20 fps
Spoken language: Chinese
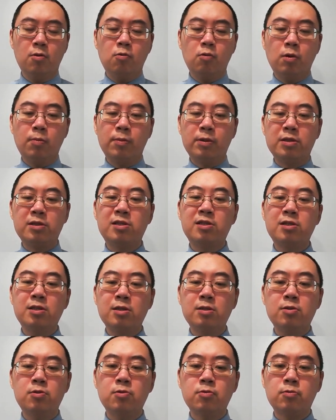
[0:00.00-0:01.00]
我们
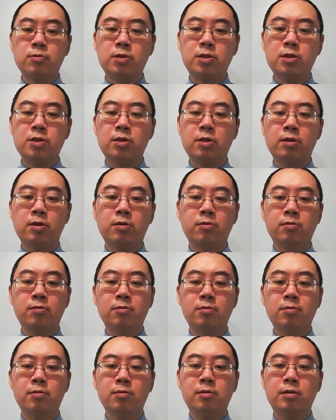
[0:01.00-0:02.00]
信主之人
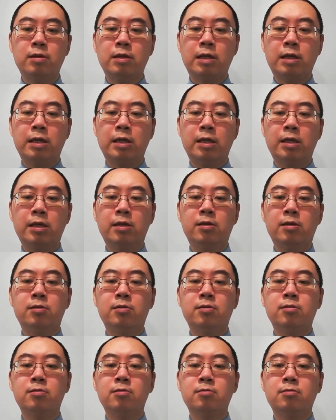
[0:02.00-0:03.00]
也
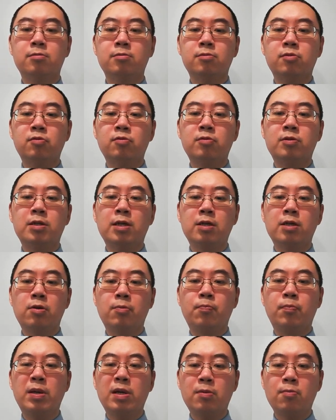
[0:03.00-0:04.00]
与这个
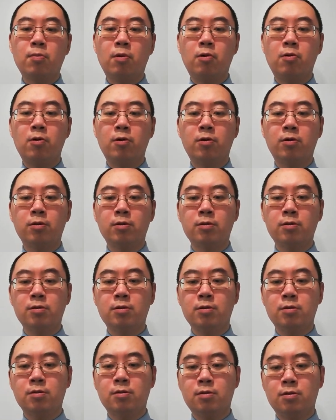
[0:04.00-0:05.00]
病魔
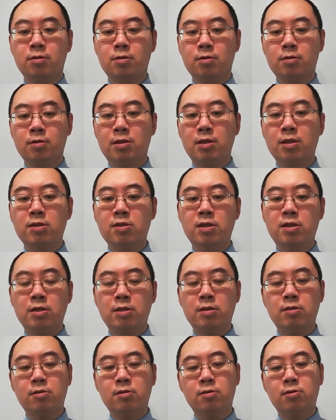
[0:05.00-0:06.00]
进
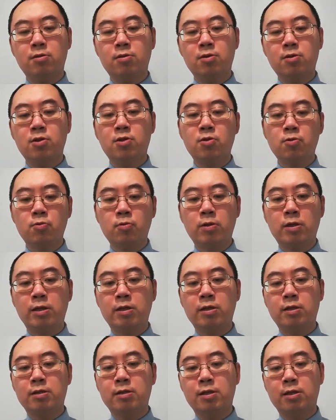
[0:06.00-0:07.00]
行属
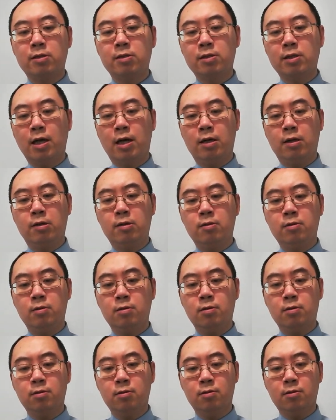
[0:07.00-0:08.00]
灵的征战。
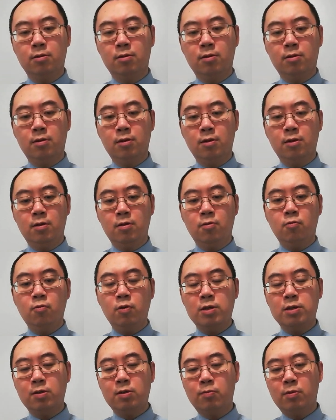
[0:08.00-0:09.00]

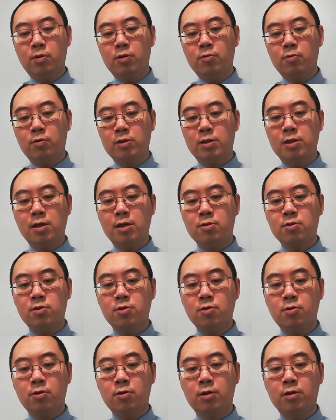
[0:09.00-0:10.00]
为什么我这样
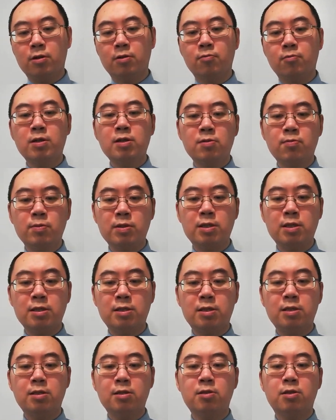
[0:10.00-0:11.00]
说呢？为什么这
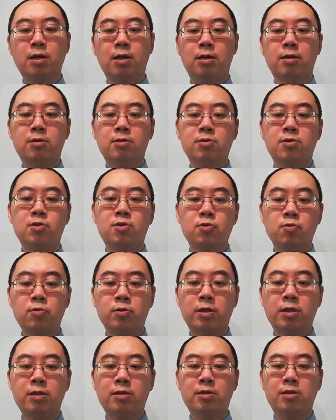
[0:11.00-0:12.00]
是一场属
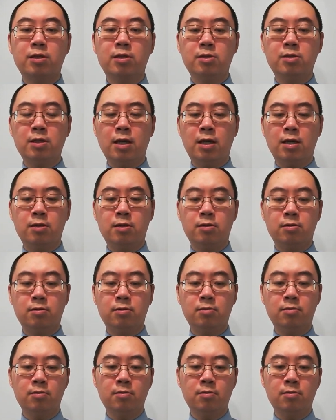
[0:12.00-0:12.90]
灵的征战呢？